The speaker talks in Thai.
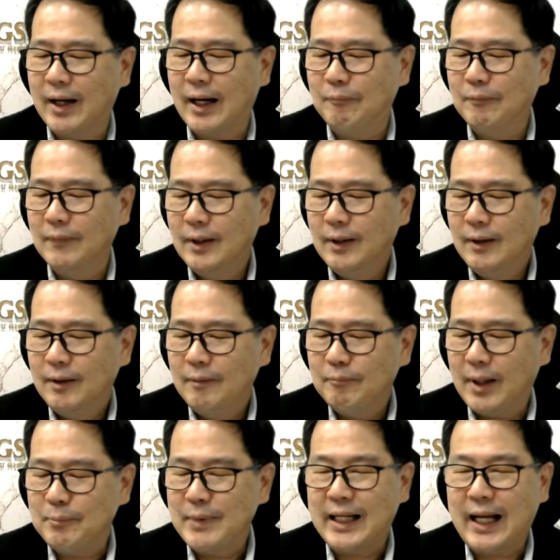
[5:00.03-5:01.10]
มครับ
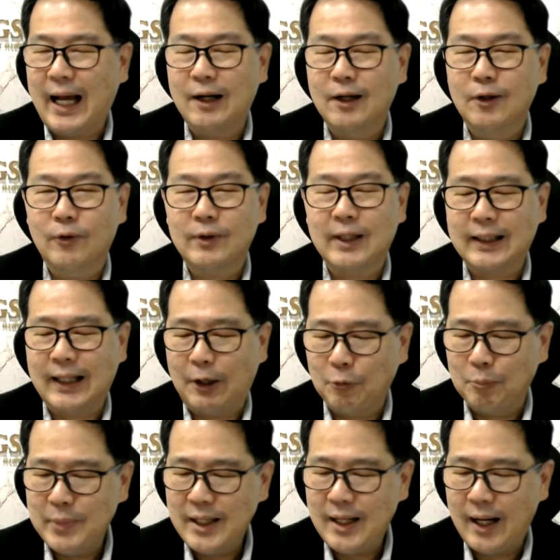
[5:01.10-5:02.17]
มันมีการลดอัตราด
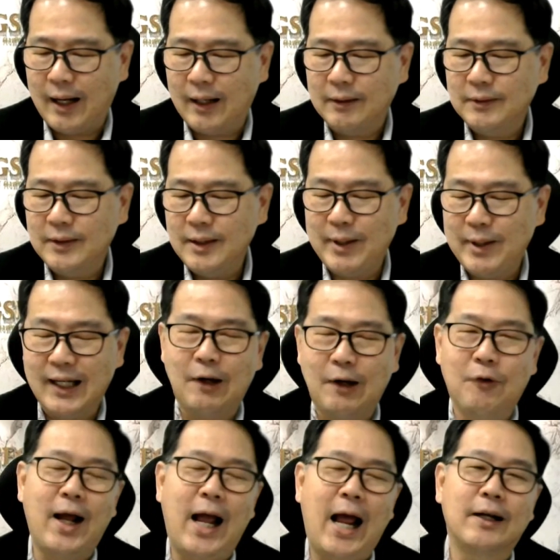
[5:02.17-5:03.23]
อกเบี้ยที่เป็นลักษณะ
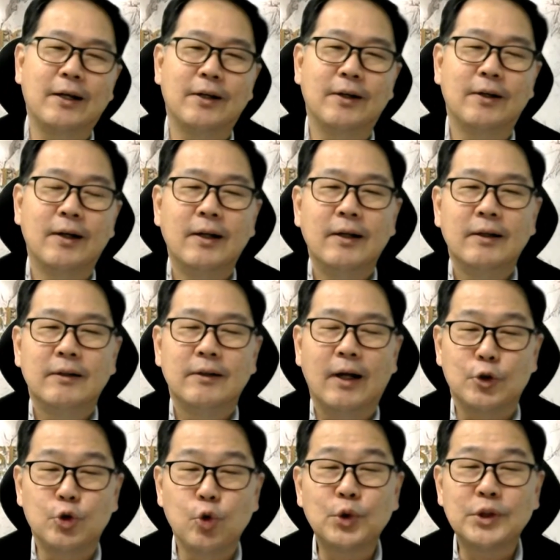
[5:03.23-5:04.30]
ของการ
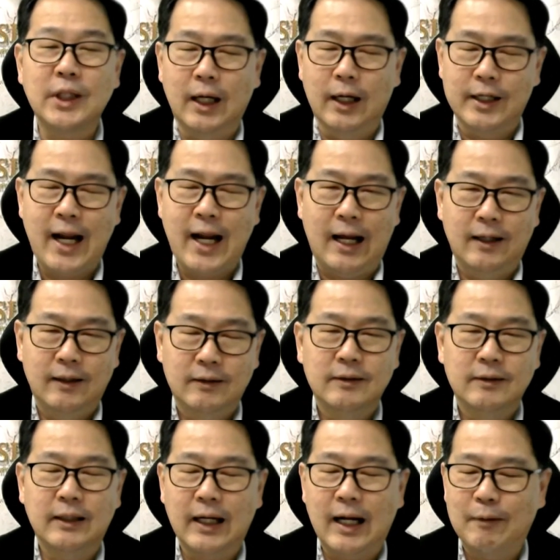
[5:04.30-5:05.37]
ฉุกเฉินเนี่ย
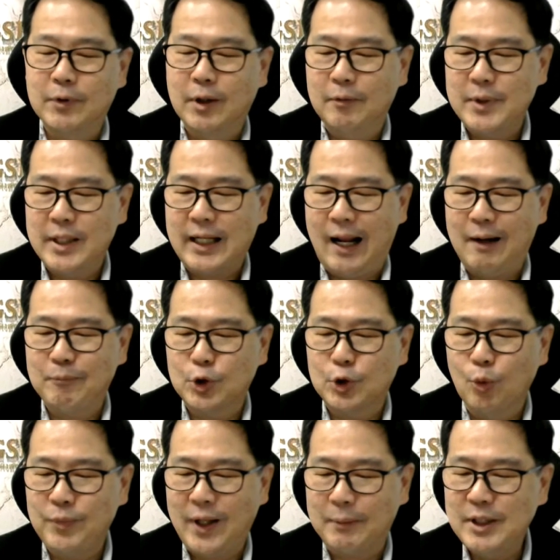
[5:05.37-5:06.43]
นะครับก็มีการประ
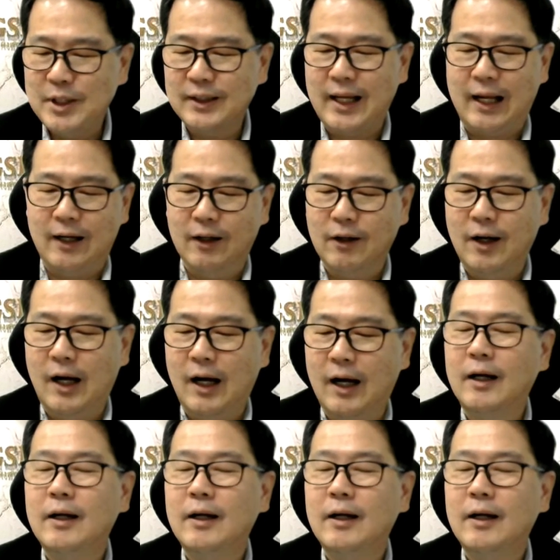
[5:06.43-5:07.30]
ชุมนัดพิเศษแล้วก็